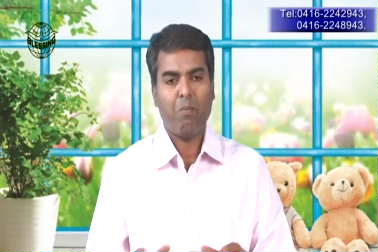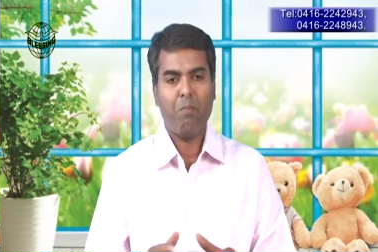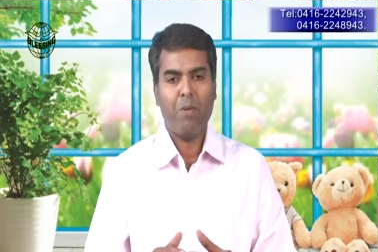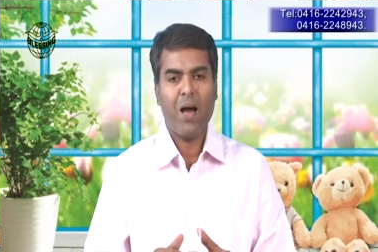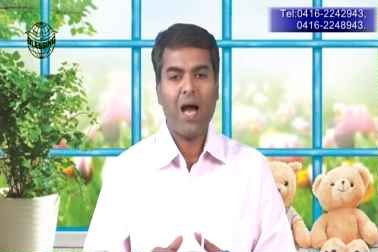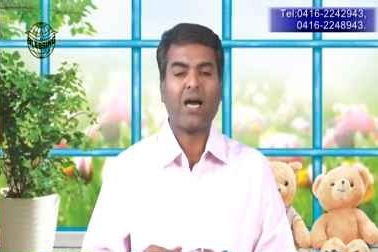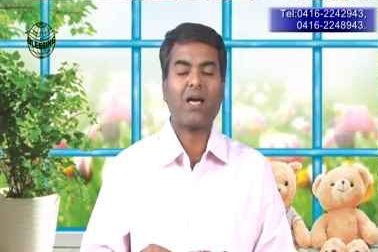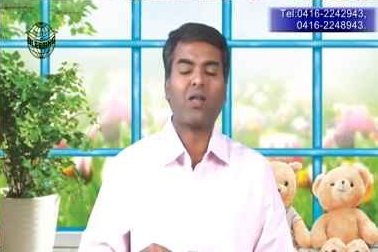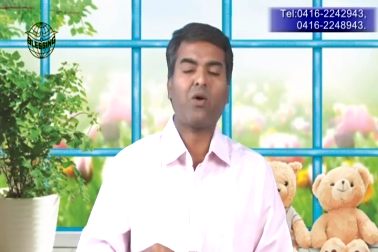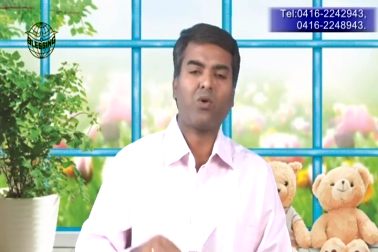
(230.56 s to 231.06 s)

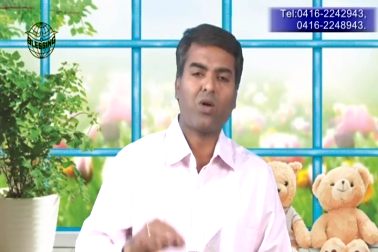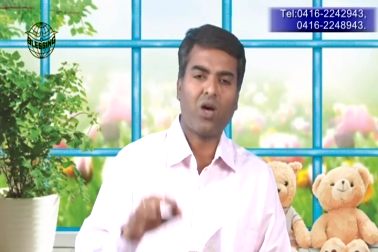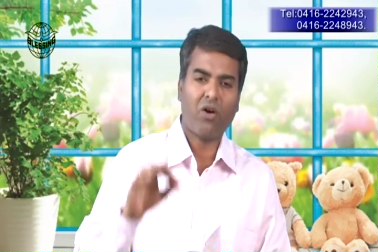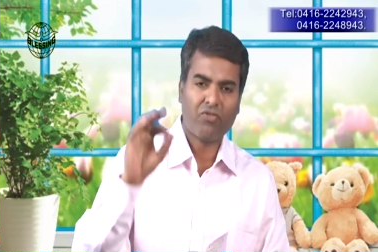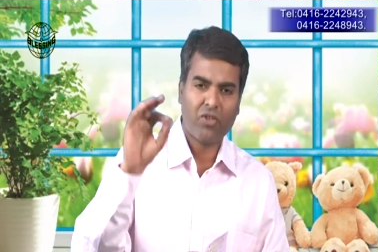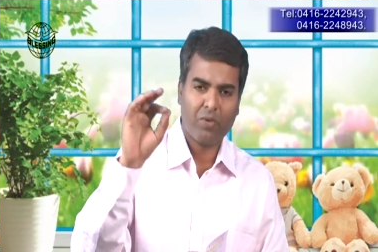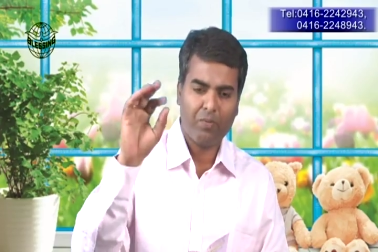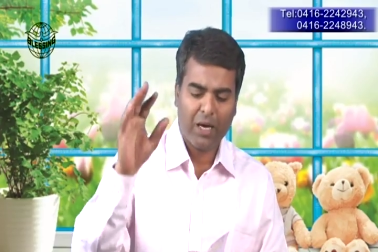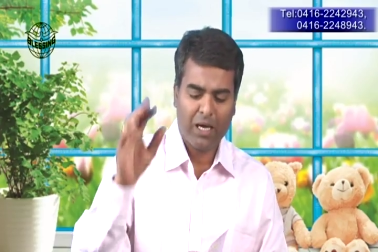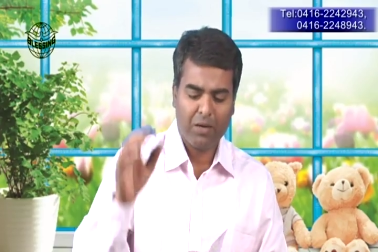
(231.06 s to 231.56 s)
பேக்ரவுண்ட்
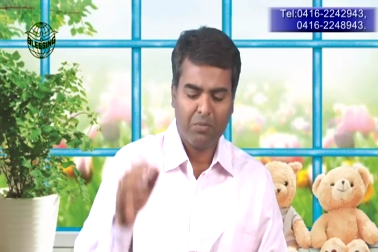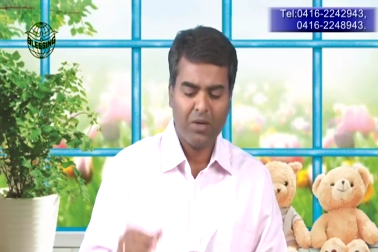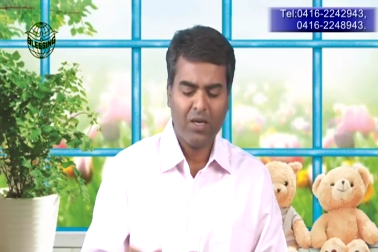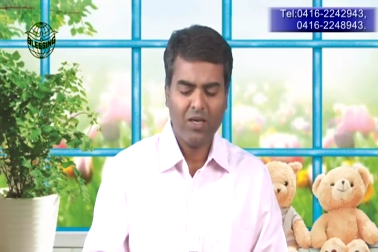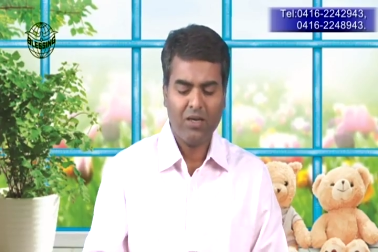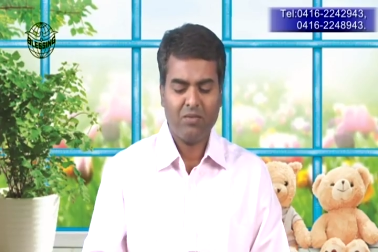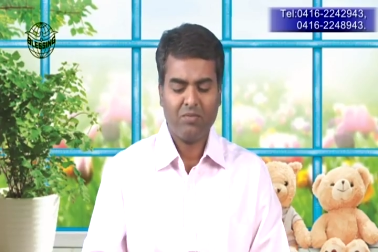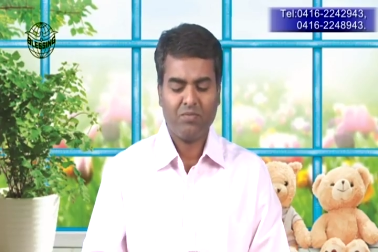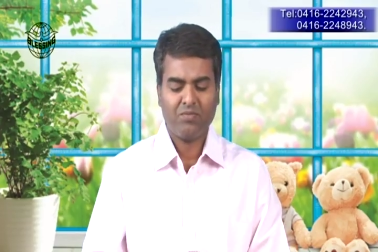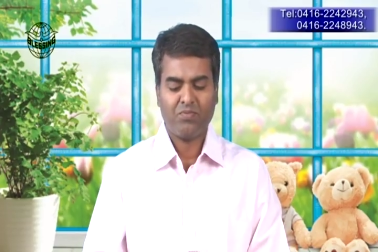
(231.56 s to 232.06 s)
ஆஃப் த
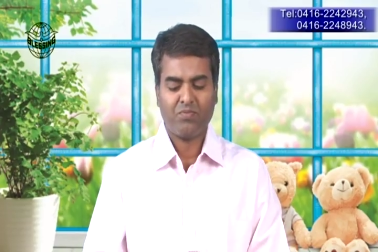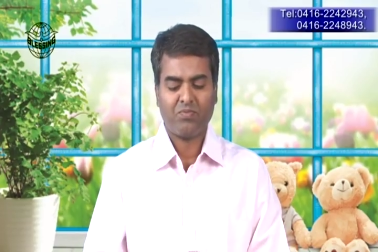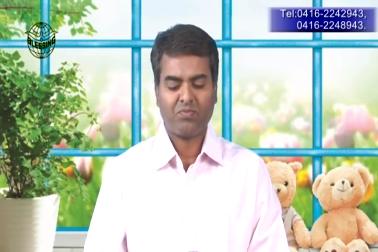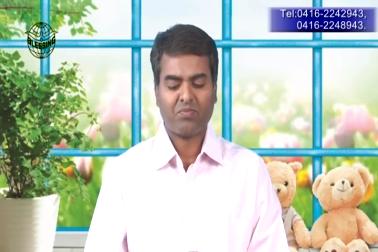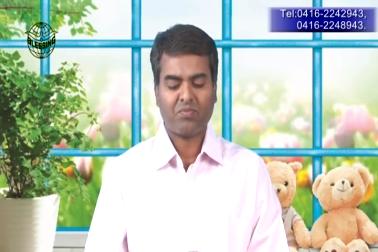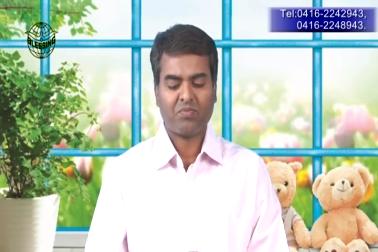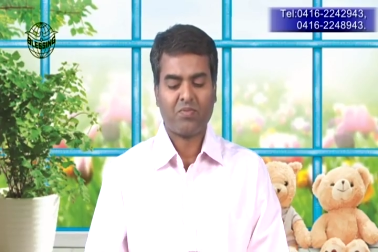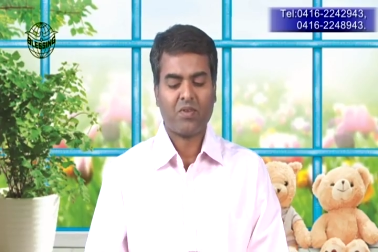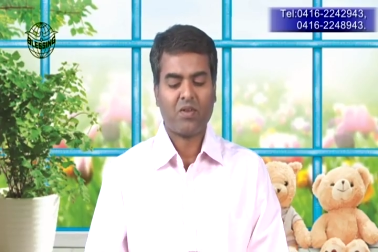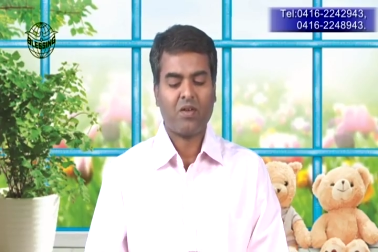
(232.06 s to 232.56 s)
பைபிள்
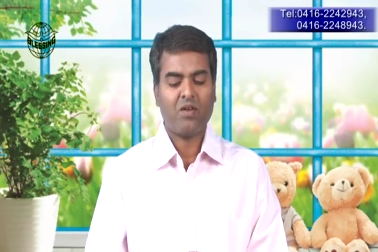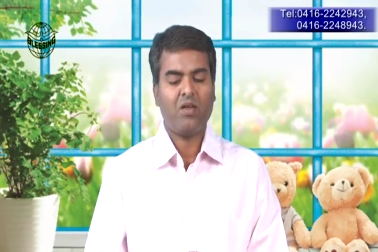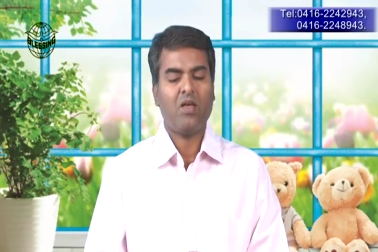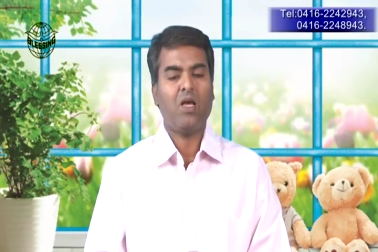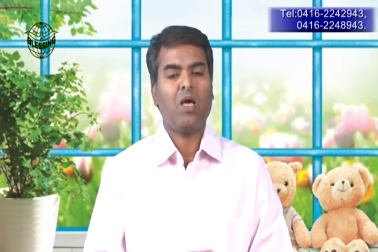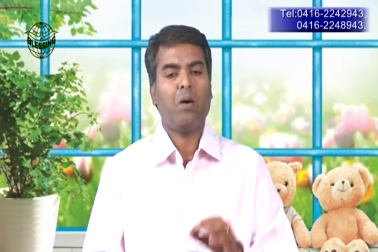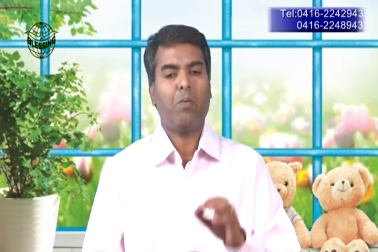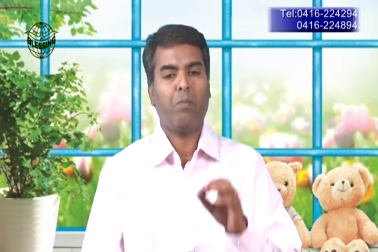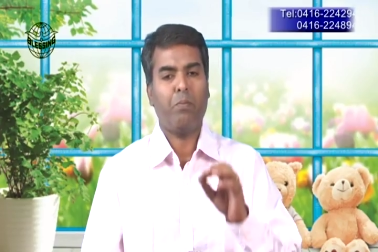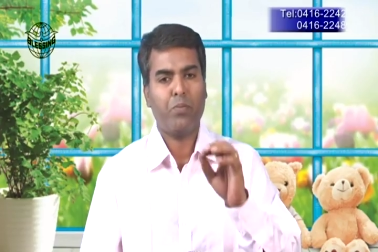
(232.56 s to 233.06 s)

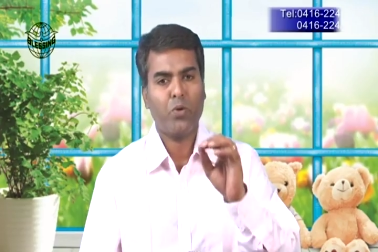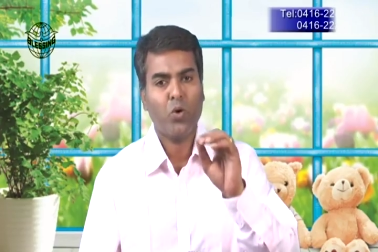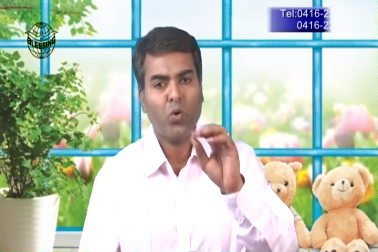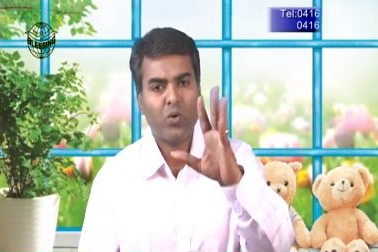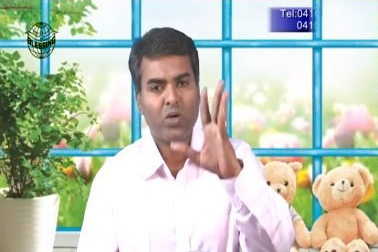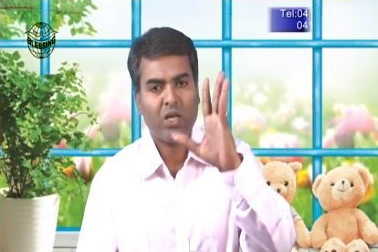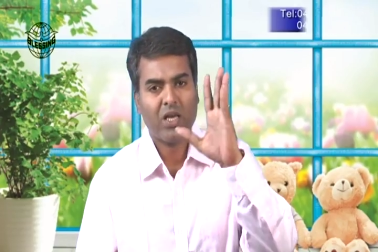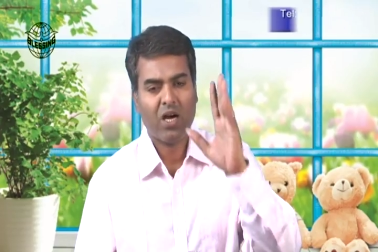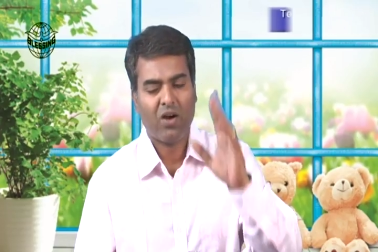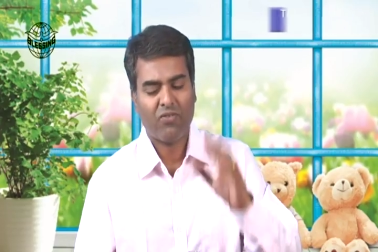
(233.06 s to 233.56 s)

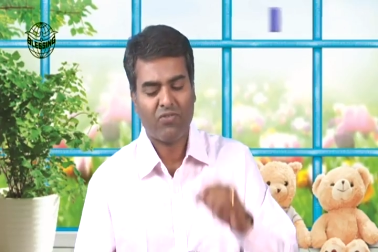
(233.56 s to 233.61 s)
பியூட்டி